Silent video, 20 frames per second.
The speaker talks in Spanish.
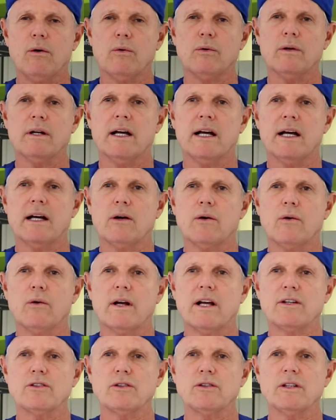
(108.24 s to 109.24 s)
una
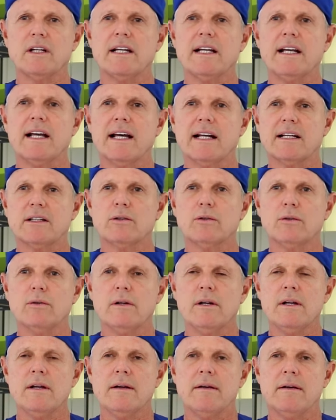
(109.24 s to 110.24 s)
colocación del
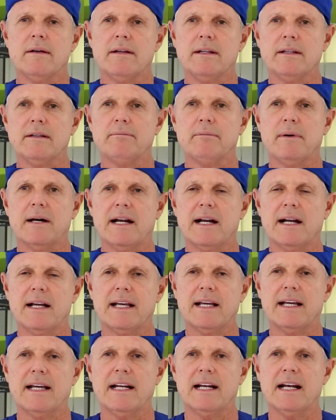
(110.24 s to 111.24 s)
injerto para
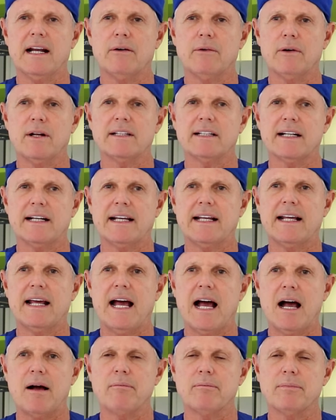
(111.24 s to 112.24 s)
que la uretra
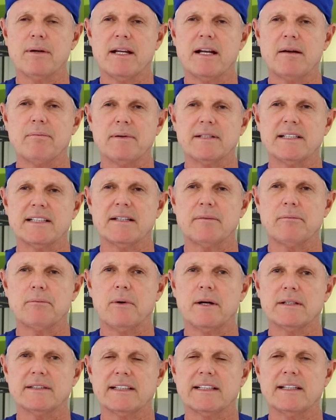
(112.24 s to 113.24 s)
quede amplia y el paciente
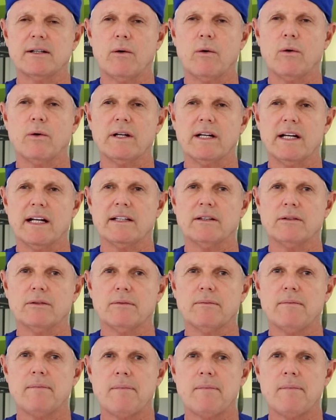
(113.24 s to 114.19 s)
pueda seguir orinando.